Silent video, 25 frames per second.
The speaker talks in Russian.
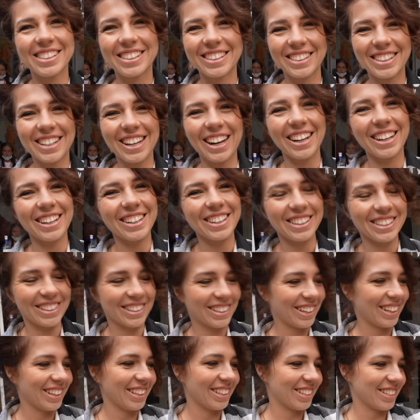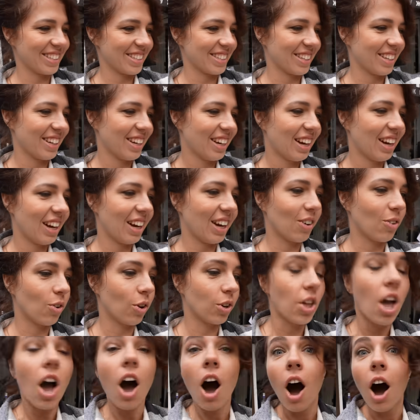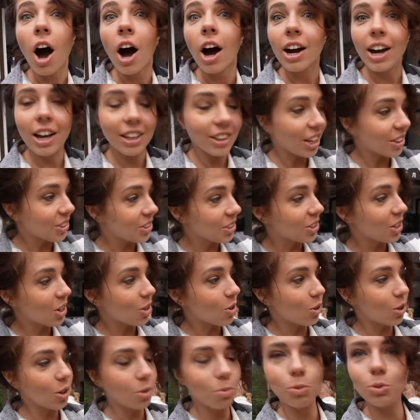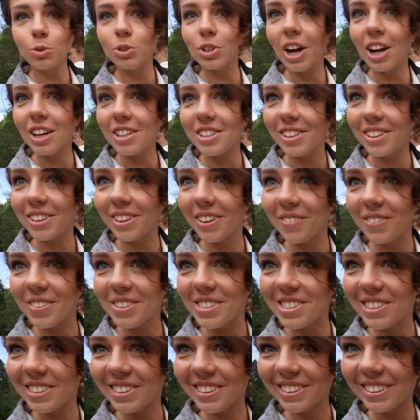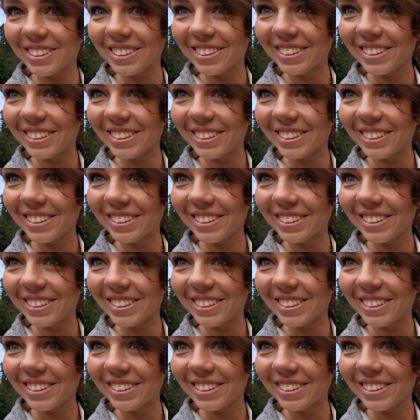с горы, это, конечно, огонь. О, канатные дороги будут разные написаны.